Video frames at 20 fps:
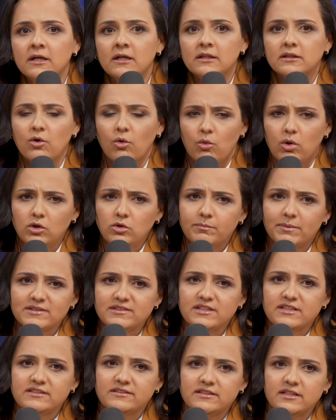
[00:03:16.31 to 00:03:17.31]
Então quando o
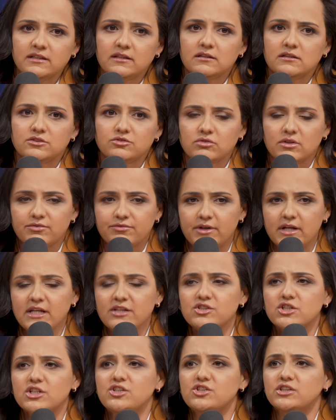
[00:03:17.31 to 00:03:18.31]
paciente senta na sua
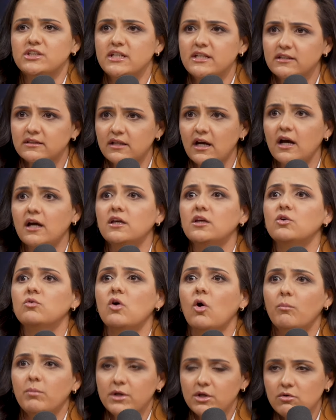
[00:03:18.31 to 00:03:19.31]
frente, a gente tem que estar tá
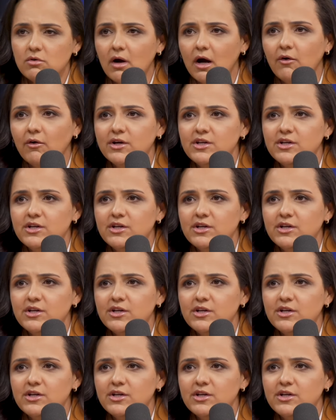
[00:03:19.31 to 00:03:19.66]
igual por igual.